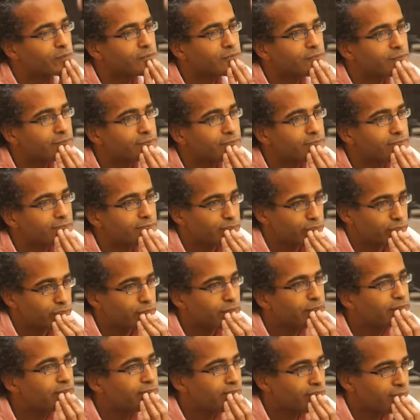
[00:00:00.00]
intéressant.
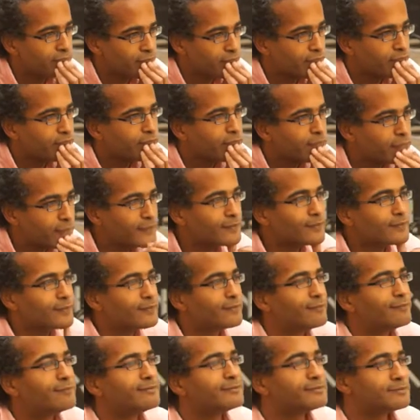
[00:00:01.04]
C'est tout, c'était un
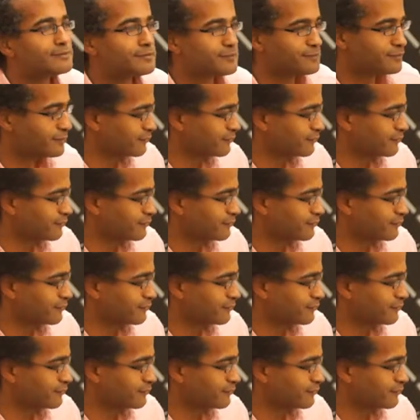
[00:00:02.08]
témoignage.